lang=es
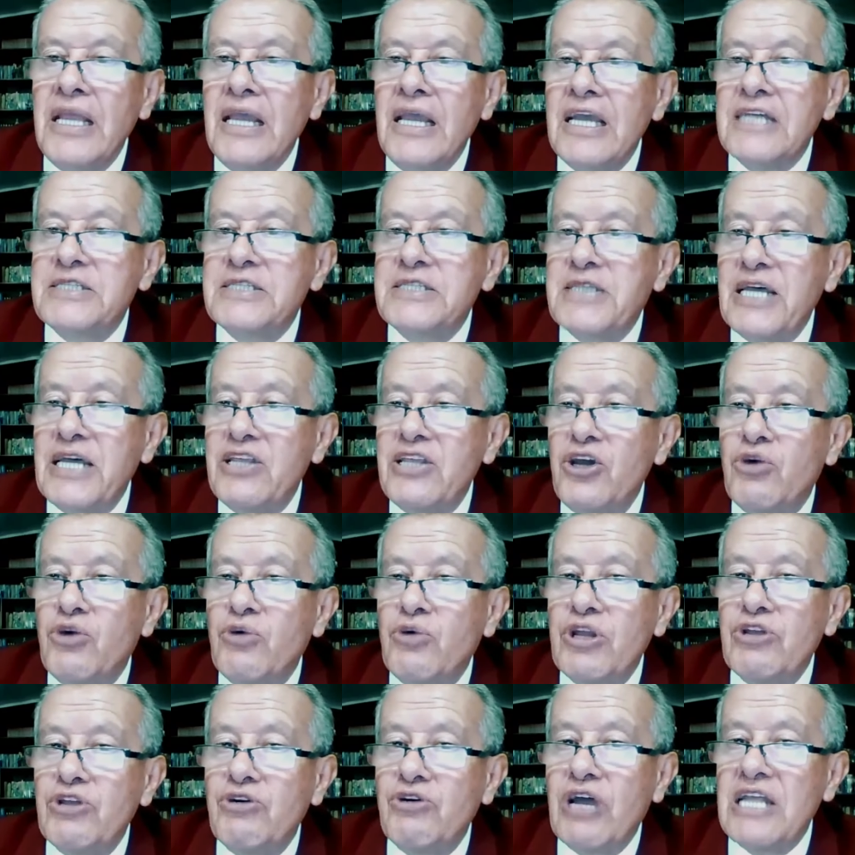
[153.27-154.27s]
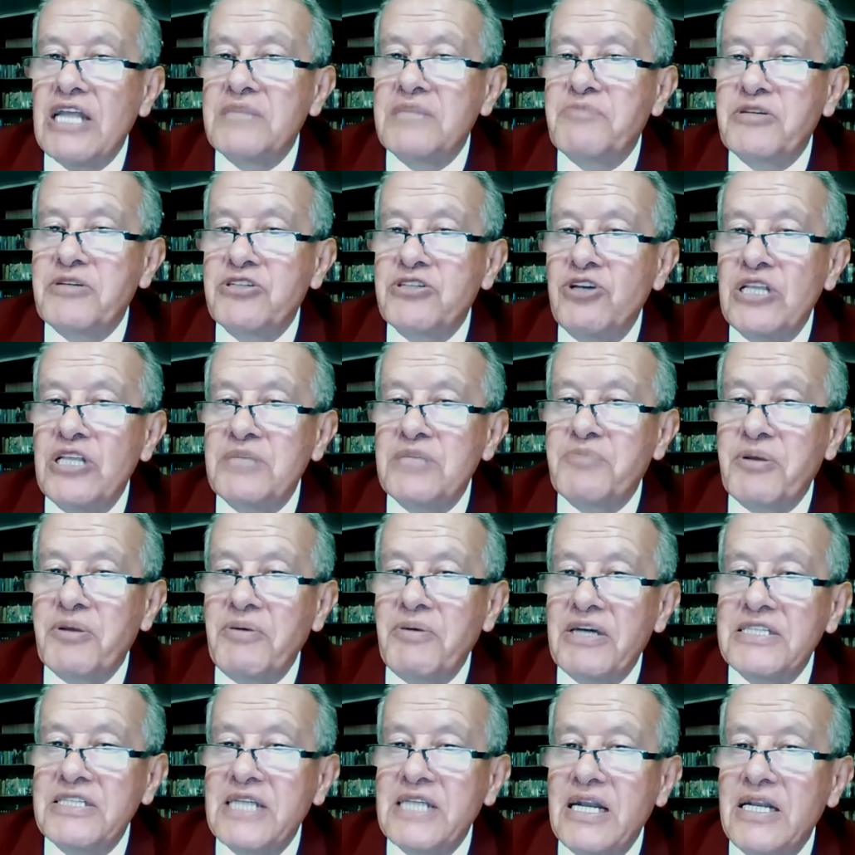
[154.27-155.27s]
Está de acuerdo que las personas
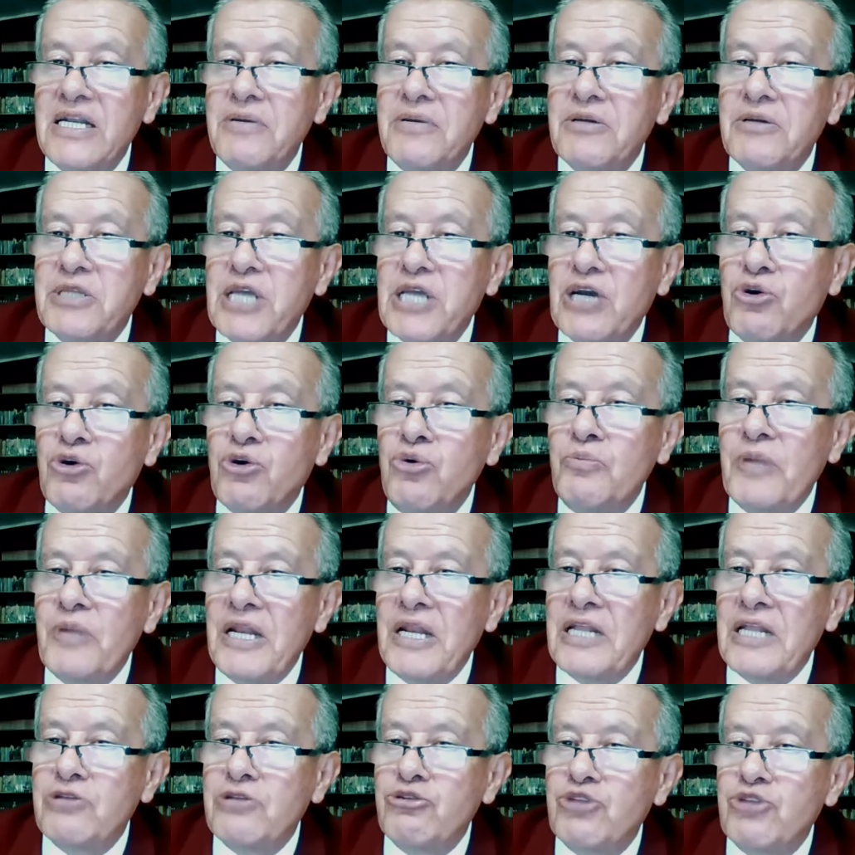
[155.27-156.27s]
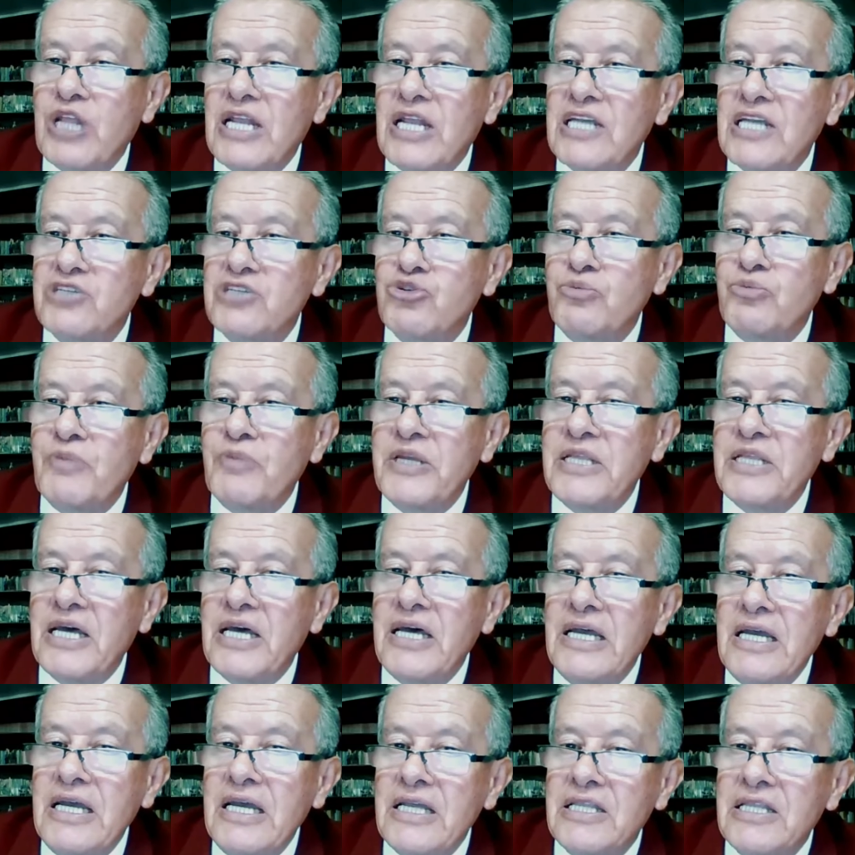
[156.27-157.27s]
privadas de la libertad cumplan la totalidad de su
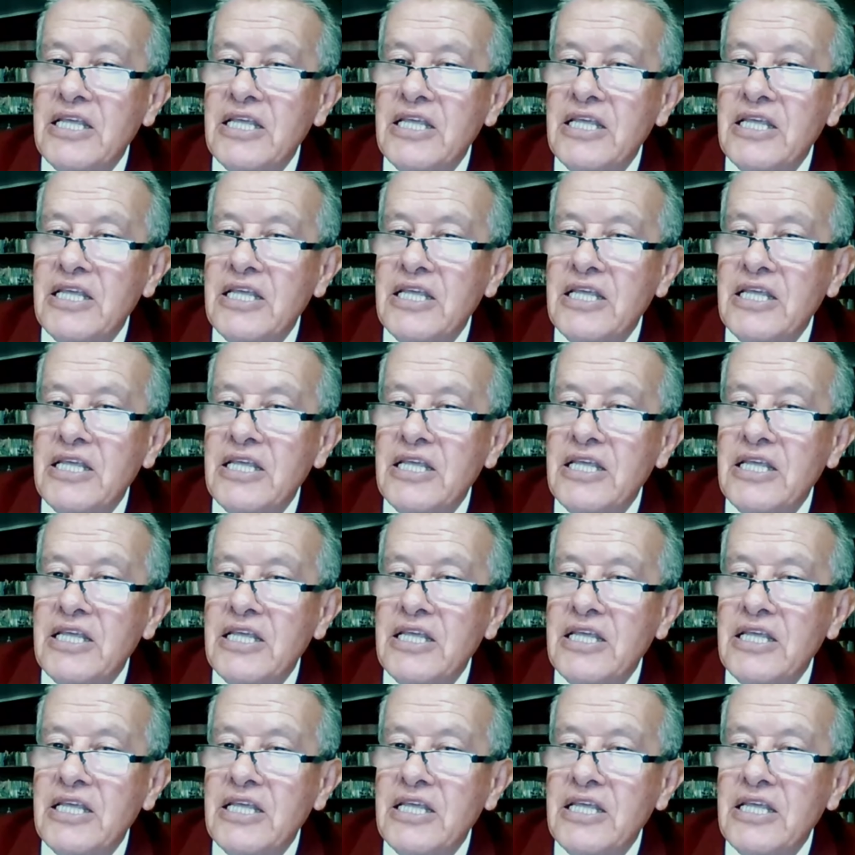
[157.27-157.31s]
pena